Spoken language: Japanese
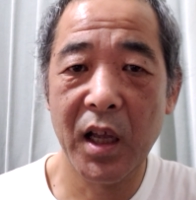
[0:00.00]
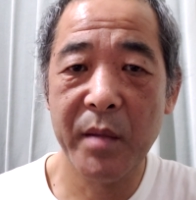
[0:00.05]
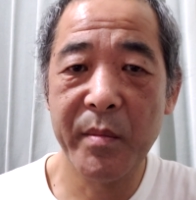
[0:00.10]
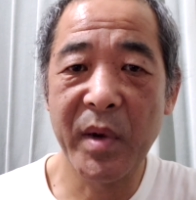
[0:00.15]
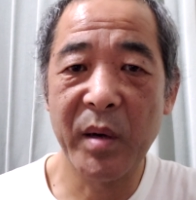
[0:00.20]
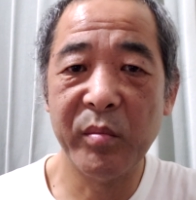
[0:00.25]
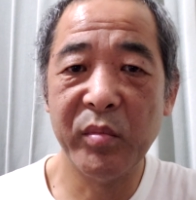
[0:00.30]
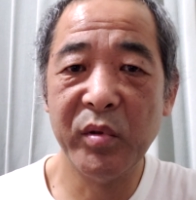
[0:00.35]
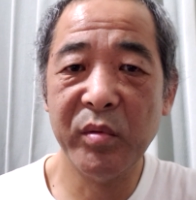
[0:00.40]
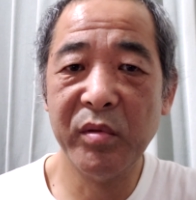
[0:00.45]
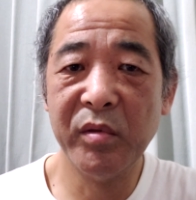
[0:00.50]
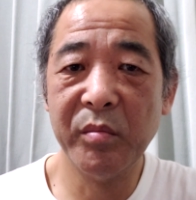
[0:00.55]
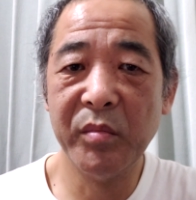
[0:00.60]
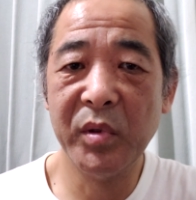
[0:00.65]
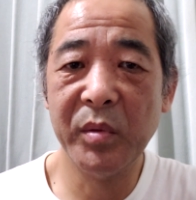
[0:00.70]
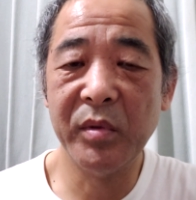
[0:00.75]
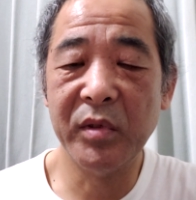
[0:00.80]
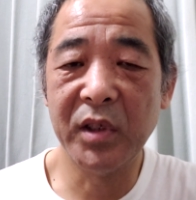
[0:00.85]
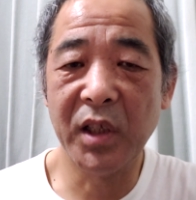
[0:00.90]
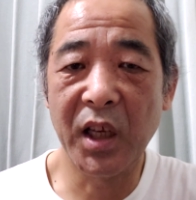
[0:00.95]
今、部分
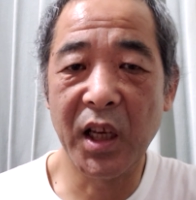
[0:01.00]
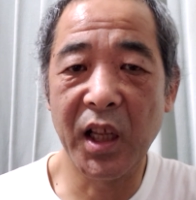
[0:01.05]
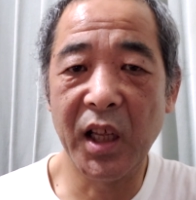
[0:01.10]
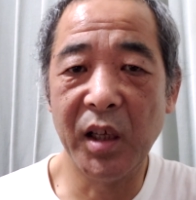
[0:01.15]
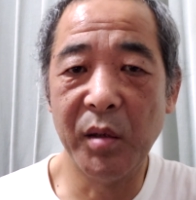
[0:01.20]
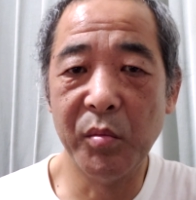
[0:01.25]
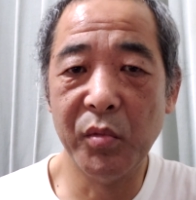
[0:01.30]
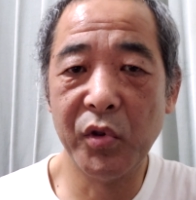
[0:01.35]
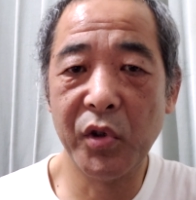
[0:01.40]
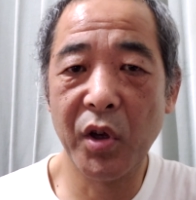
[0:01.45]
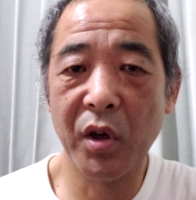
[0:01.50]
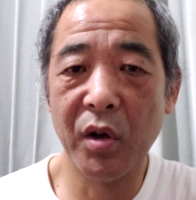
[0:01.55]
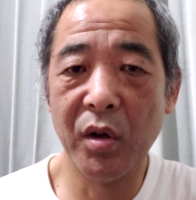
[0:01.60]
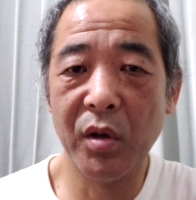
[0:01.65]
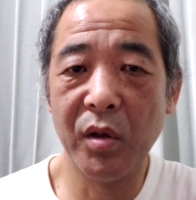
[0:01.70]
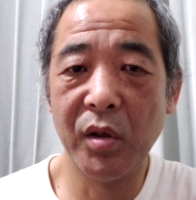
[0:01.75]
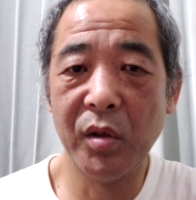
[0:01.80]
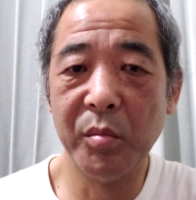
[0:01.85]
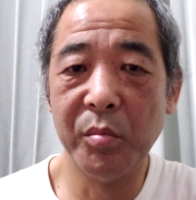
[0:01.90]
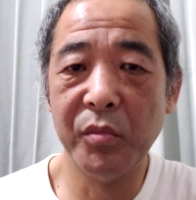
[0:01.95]
部分でね、無
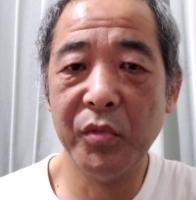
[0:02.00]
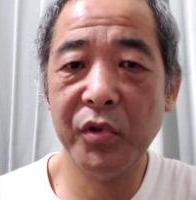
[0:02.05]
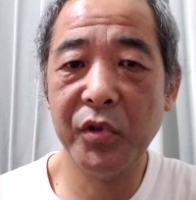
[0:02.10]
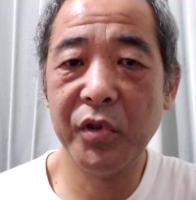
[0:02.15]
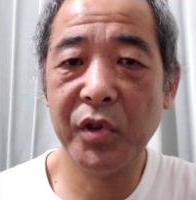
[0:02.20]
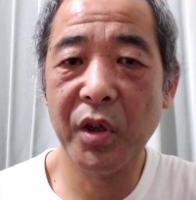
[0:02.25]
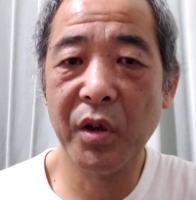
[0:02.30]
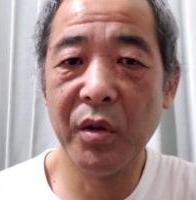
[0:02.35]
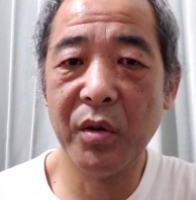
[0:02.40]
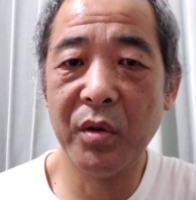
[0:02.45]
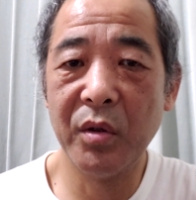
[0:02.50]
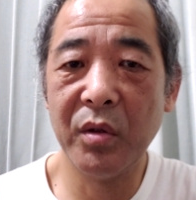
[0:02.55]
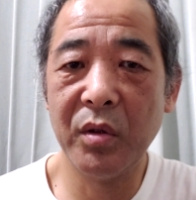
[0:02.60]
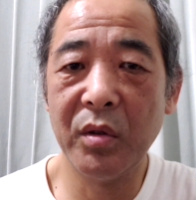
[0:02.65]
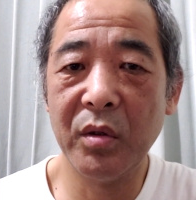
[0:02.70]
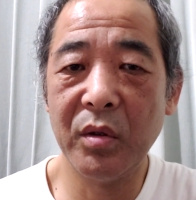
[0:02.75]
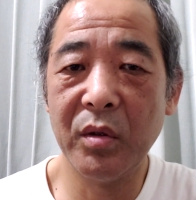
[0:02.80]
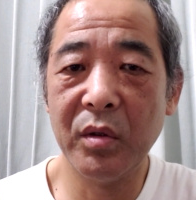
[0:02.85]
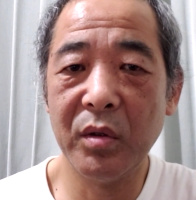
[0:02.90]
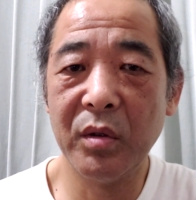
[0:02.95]
料、無
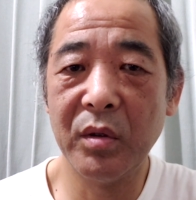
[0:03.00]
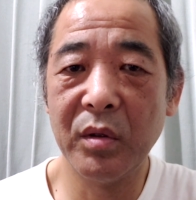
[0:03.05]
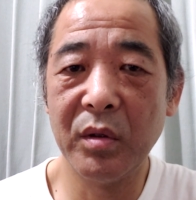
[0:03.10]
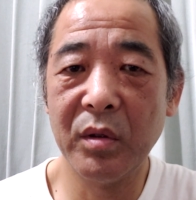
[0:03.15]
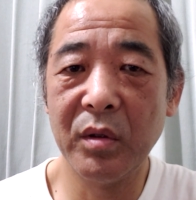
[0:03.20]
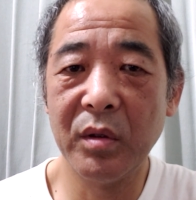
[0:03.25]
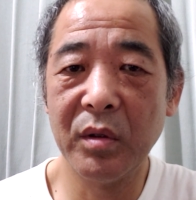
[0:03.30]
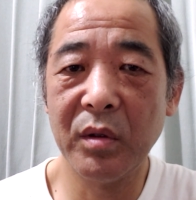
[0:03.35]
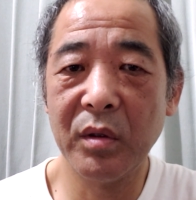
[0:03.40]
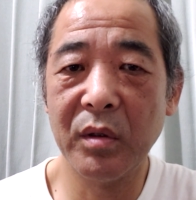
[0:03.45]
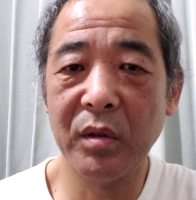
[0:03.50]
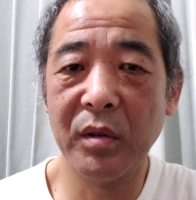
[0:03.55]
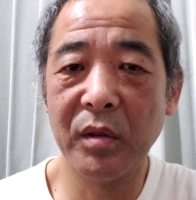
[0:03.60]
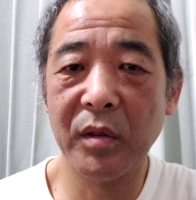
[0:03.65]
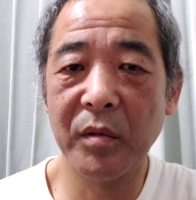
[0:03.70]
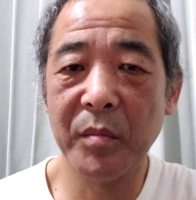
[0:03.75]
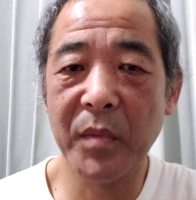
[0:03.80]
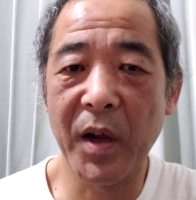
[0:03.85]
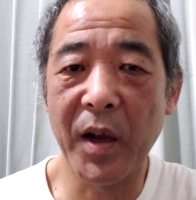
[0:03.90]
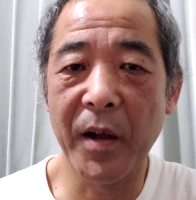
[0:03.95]
料、
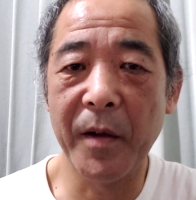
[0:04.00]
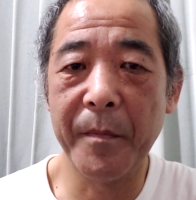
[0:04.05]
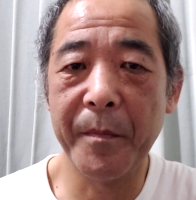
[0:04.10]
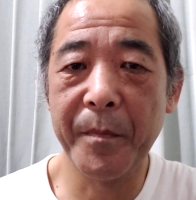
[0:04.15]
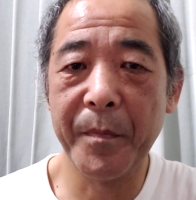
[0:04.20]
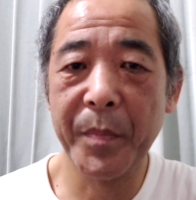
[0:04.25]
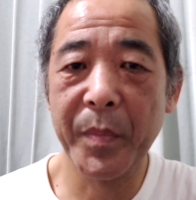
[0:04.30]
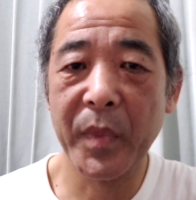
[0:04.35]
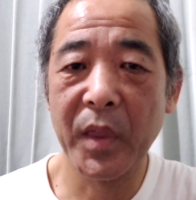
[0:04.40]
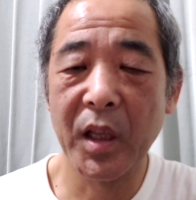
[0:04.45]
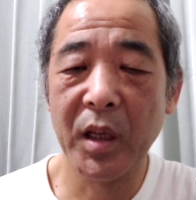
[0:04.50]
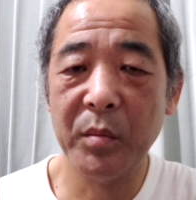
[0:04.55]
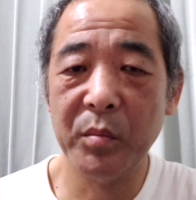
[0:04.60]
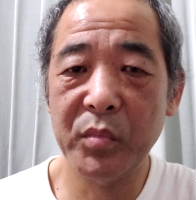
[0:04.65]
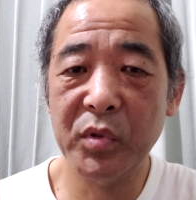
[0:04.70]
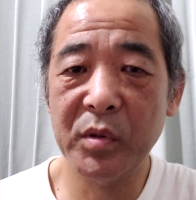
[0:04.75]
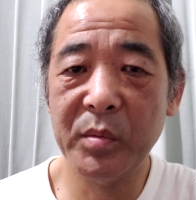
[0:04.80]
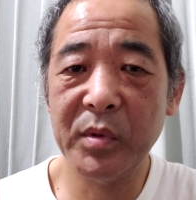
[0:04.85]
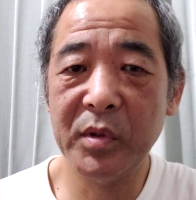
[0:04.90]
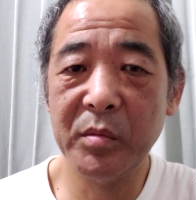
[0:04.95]
まあ、
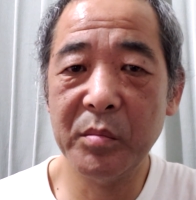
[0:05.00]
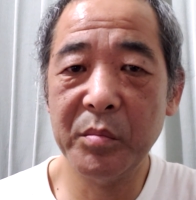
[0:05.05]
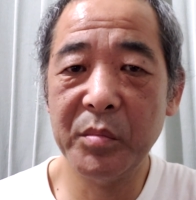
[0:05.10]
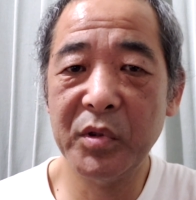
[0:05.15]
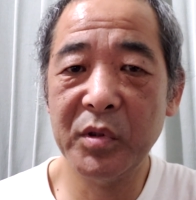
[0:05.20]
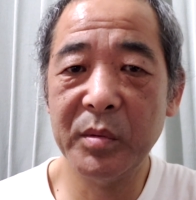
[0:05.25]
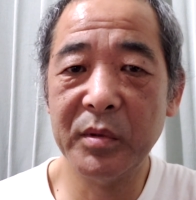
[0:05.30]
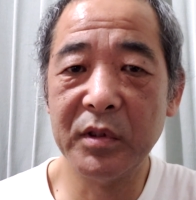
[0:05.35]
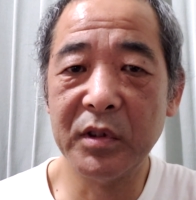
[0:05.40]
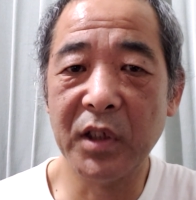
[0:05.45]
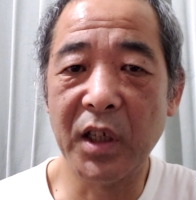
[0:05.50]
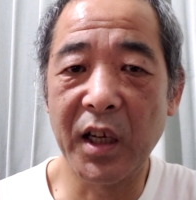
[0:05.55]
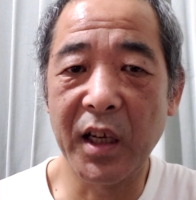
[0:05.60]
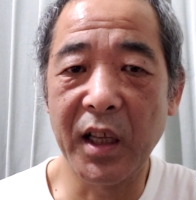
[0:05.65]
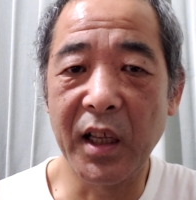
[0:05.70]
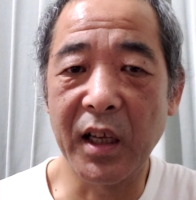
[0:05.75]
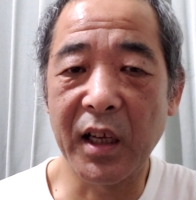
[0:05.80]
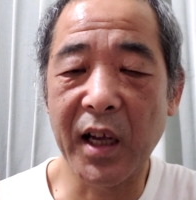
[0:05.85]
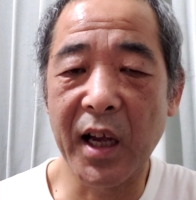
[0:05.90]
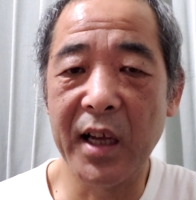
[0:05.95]
部分部分が
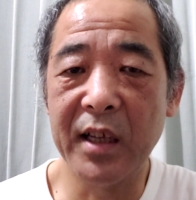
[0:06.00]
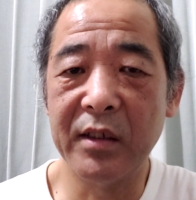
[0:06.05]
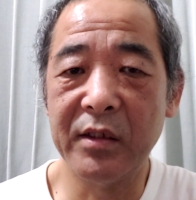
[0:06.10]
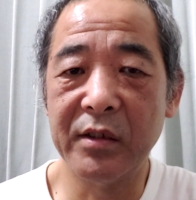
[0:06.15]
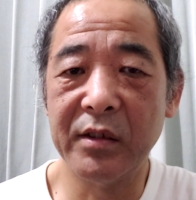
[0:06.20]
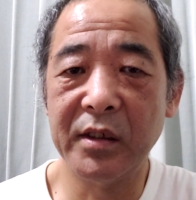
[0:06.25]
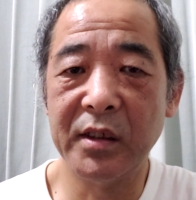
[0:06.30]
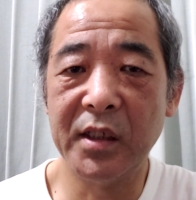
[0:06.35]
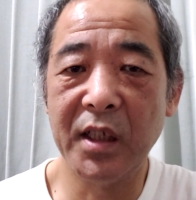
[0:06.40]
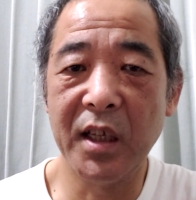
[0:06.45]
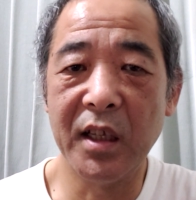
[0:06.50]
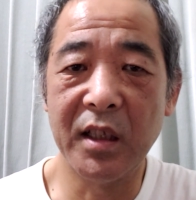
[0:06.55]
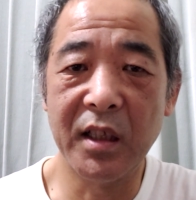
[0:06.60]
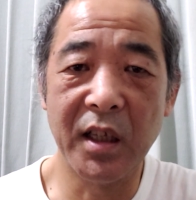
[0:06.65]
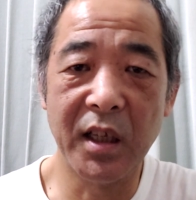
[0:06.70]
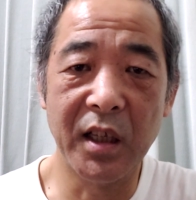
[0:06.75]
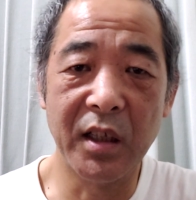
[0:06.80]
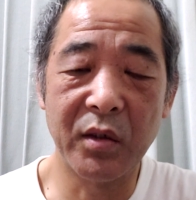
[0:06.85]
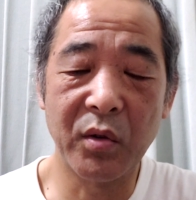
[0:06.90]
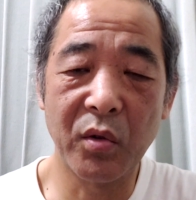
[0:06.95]
ね、開通してい
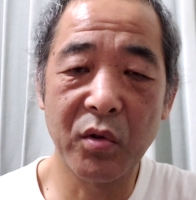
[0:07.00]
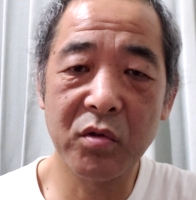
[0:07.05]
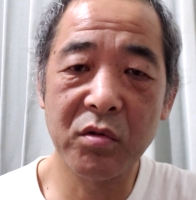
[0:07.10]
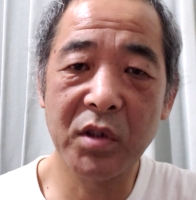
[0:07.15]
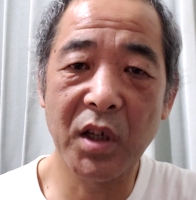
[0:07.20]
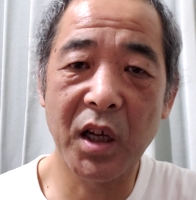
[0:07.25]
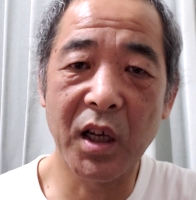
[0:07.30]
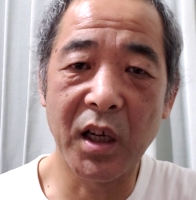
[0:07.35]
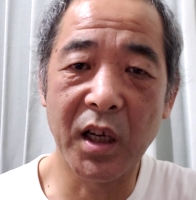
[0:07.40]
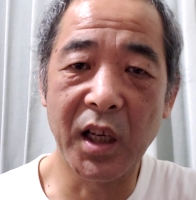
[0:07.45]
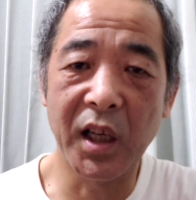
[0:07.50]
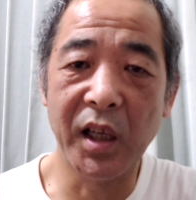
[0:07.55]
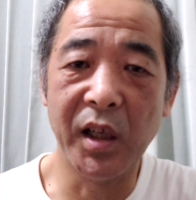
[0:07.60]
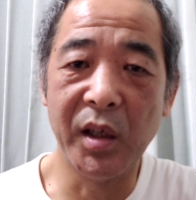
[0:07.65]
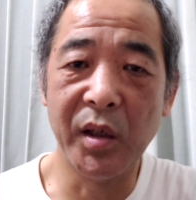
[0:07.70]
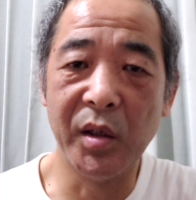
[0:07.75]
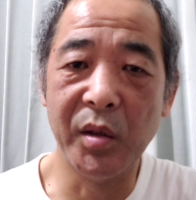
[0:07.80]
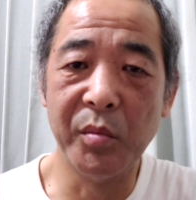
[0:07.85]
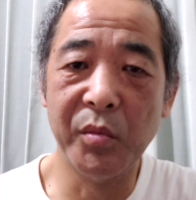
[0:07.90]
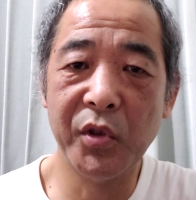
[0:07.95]
て、その区間が
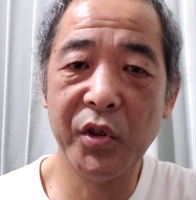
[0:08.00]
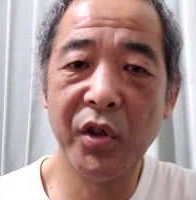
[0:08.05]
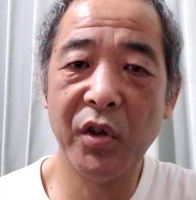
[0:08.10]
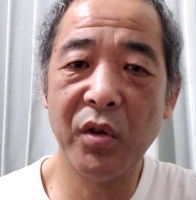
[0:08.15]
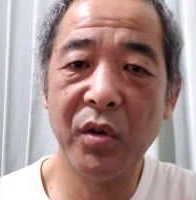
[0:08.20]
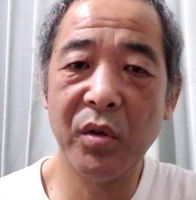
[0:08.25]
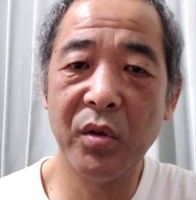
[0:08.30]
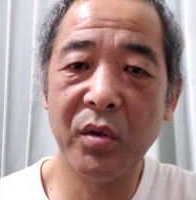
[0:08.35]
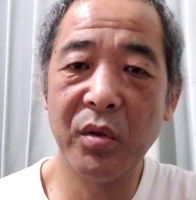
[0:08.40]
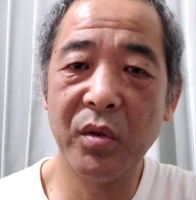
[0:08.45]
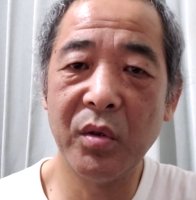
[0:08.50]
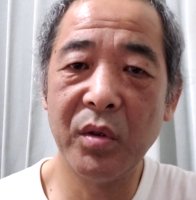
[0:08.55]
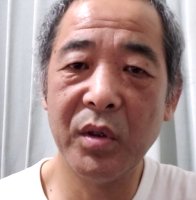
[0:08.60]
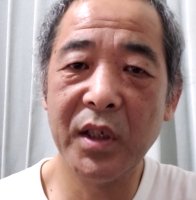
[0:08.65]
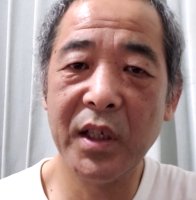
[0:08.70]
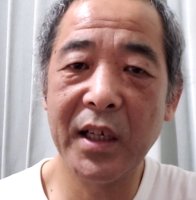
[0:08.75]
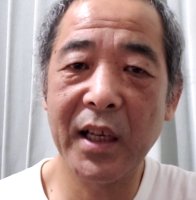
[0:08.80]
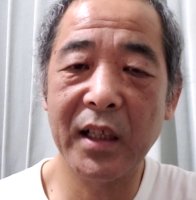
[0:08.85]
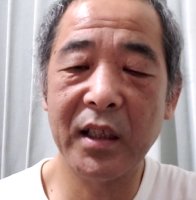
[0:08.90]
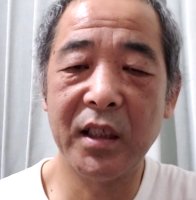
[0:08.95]
ね、無料
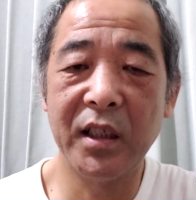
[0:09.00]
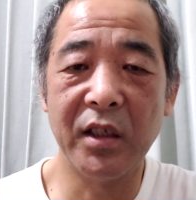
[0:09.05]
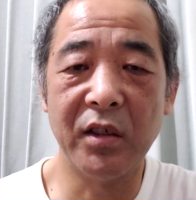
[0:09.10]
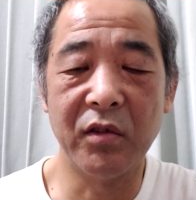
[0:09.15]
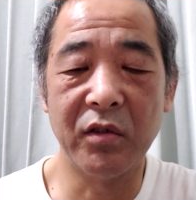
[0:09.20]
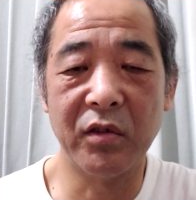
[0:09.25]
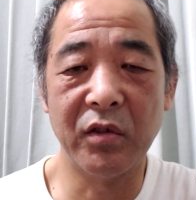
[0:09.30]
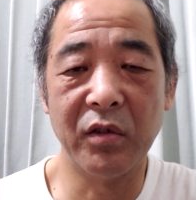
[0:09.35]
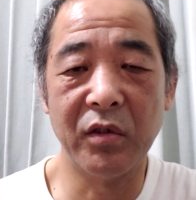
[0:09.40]
になって